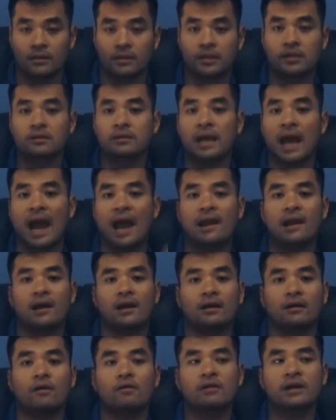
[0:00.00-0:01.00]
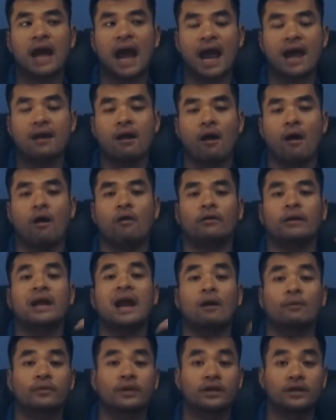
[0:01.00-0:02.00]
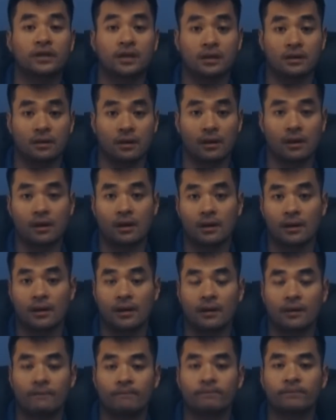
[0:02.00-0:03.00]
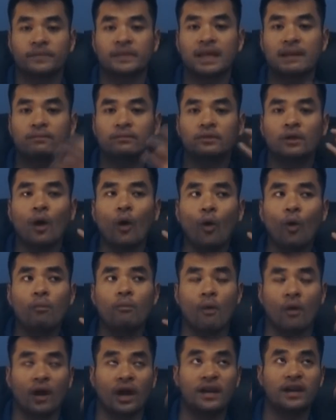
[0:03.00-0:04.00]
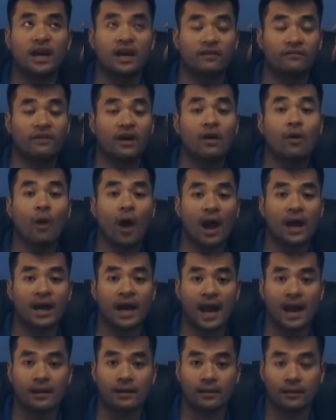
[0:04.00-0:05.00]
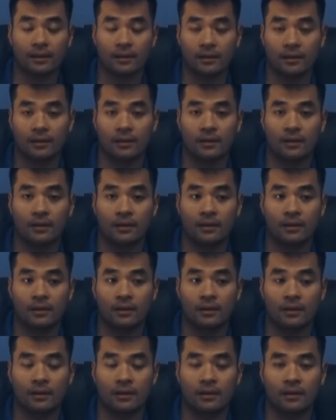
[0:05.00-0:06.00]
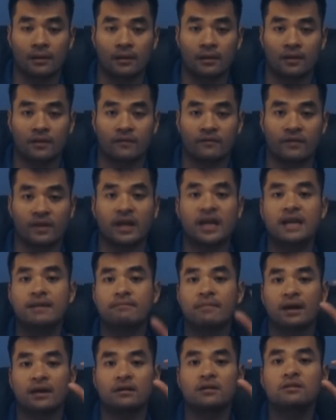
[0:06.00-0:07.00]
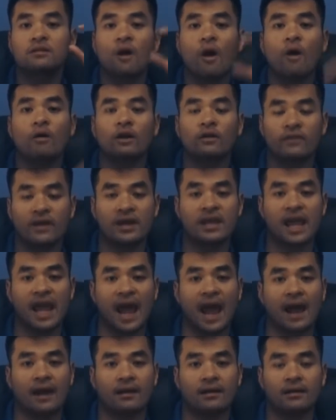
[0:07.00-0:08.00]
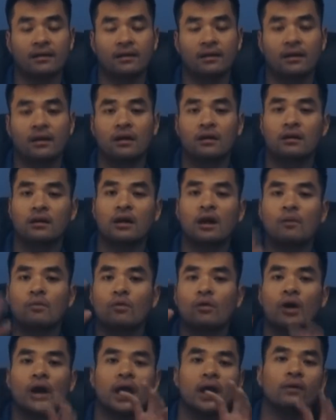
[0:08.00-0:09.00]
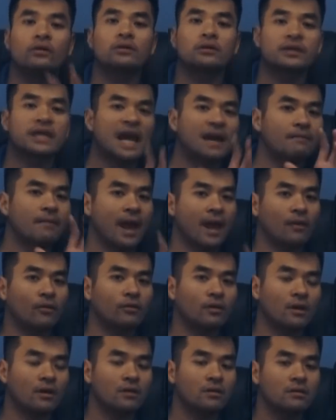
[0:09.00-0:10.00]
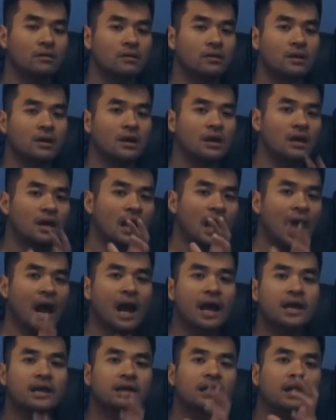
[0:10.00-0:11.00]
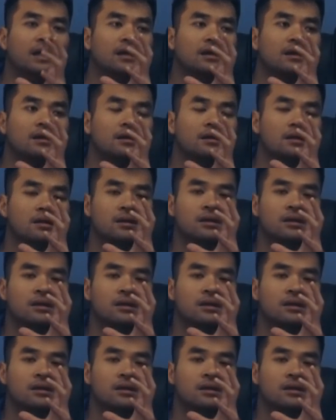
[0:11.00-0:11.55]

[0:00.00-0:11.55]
chưa kể là con cái họ đi học trên trường tiếp thu một cái nền văn hóa khác và khi mà đứa con nó về nhà đó nó không có hiểu được cha mẹ của nó hai cái